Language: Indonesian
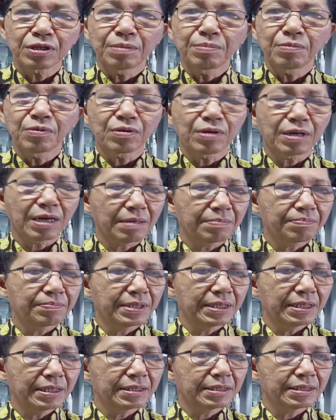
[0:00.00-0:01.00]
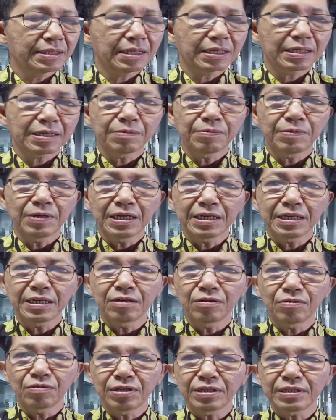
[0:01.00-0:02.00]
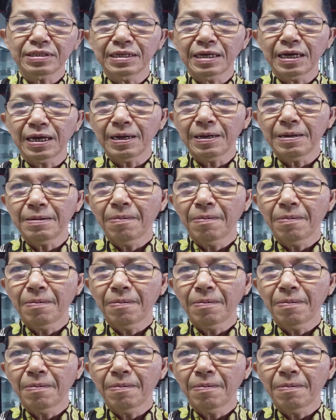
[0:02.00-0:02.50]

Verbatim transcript: demografis yang dimiliki Indonesia